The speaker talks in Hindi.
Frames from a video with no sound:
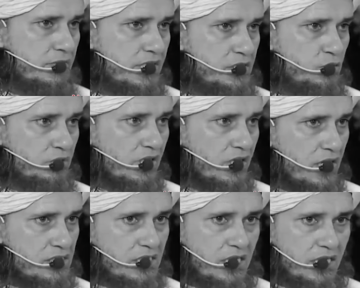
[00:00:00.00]
के जो
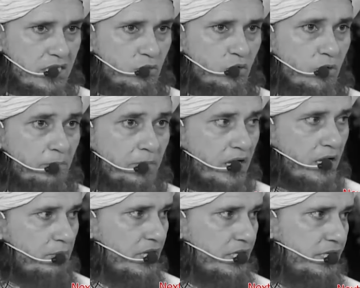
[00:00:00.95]
तकाज़े हैं उन पर
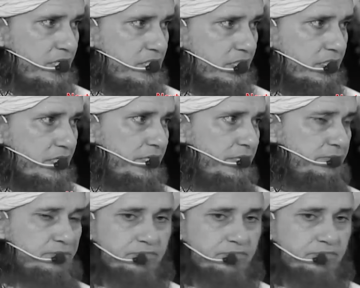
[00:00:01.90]
अमल किया जाता है